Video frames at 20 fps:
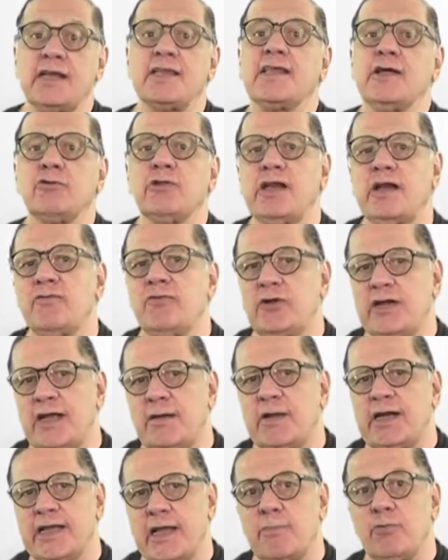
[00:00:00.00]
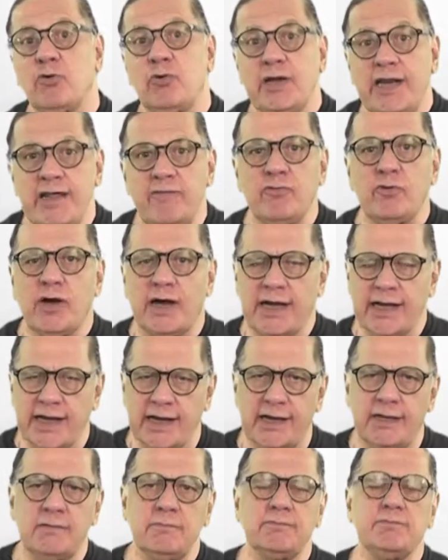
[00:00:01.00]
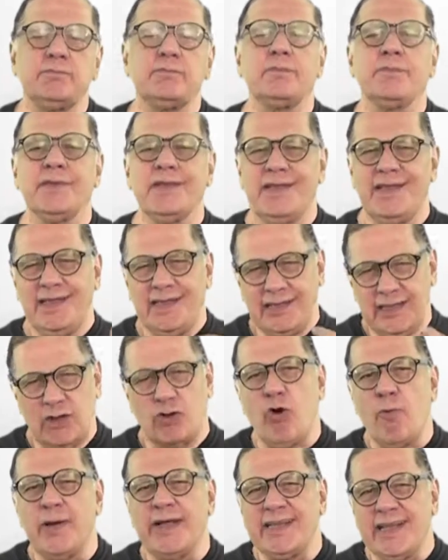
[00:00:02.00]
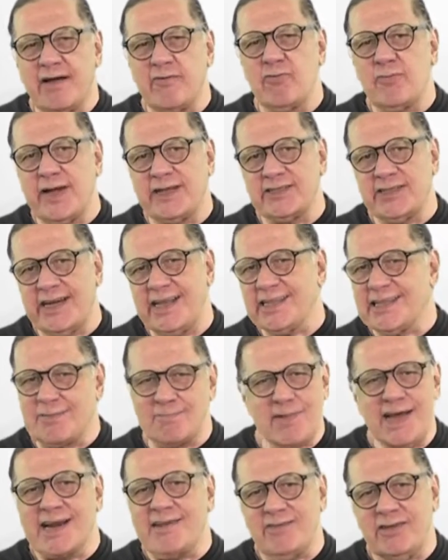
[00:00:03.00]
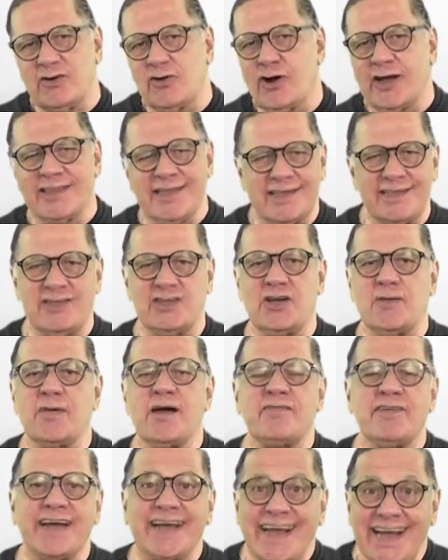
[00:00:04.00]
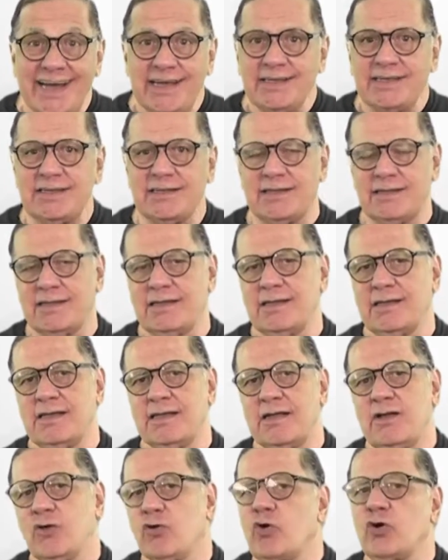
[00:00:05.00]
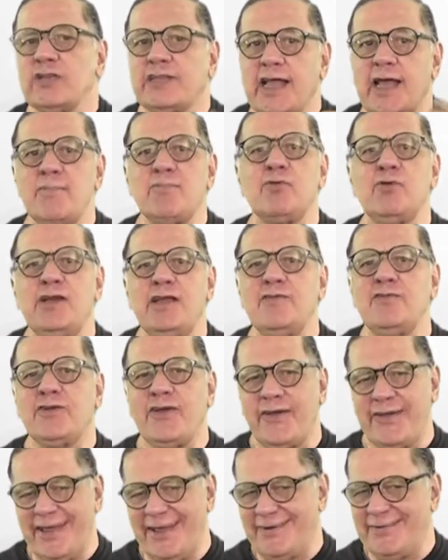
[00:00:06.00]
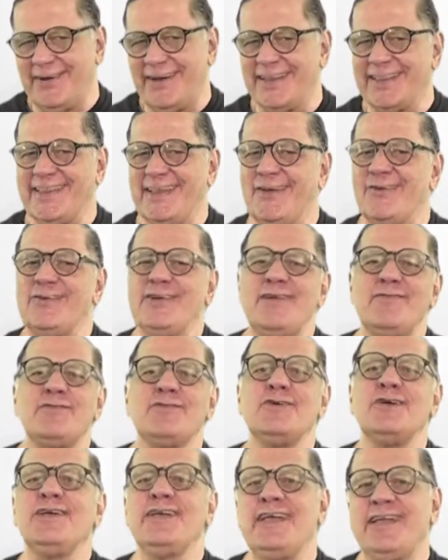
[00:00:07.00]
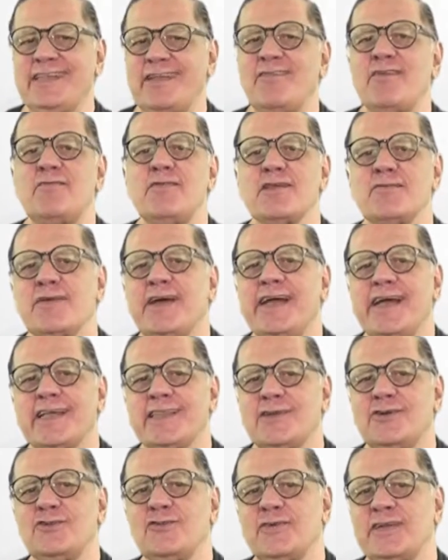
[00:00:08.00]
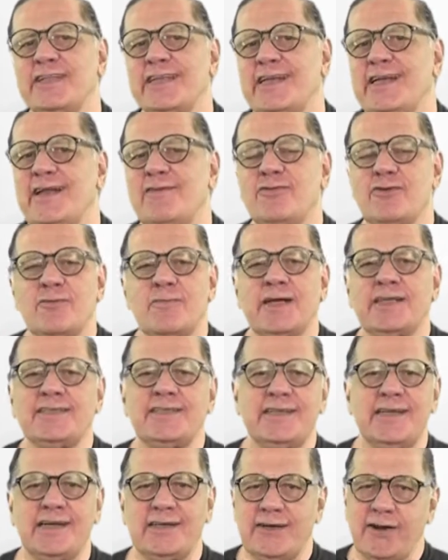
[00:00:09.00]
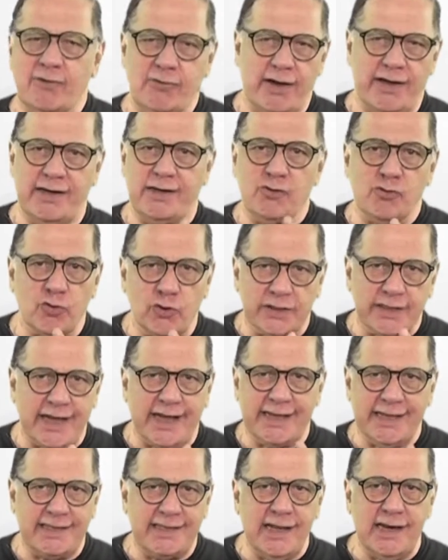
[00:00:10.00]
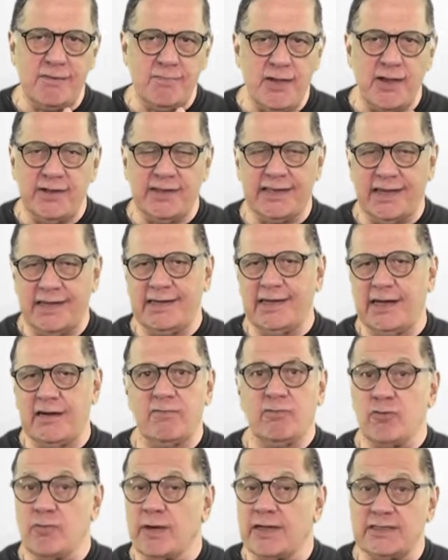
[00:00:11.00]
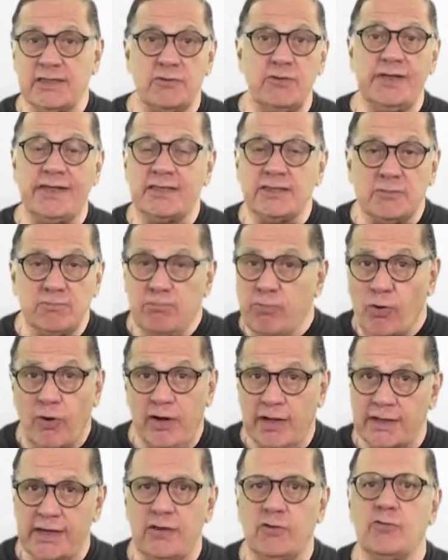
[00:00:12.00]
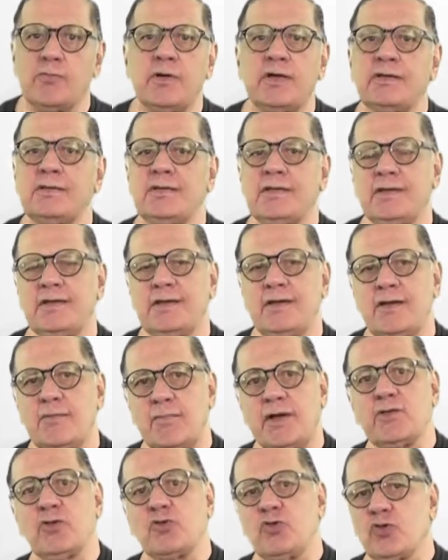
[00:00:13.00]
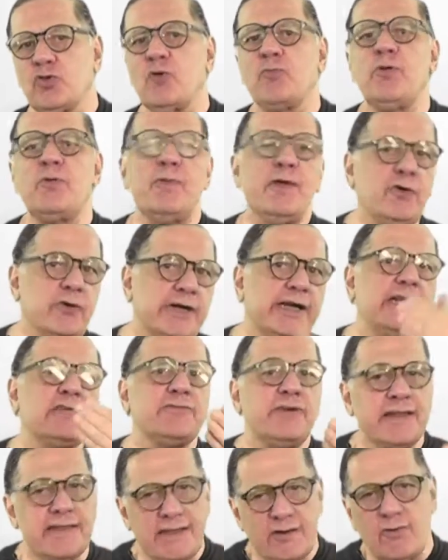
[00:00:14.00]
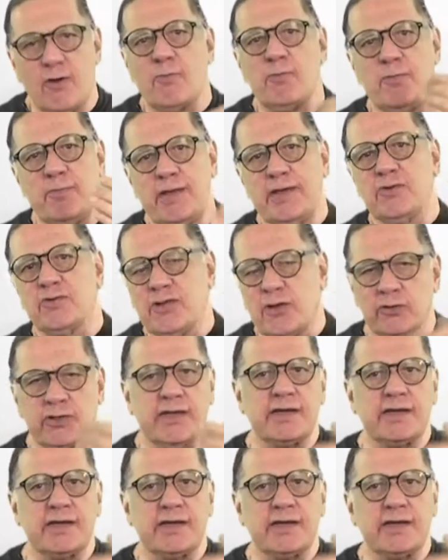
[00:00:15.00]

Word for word: Terceiro telefonema, liguei para o Lívio Rangan, que comandava uma agência maravilhosa que se chamava Gang. Contei para o Lívio o que ia fazer, o Lívio teve a mesma reação do Vanderlei, falou, Mandia, né, com aquele sotaque dele meio italiano, falou, Mandia, não entende porra nenhuma mas eu sou seu primeiro cliente, falei, você não é o primeiro, você é o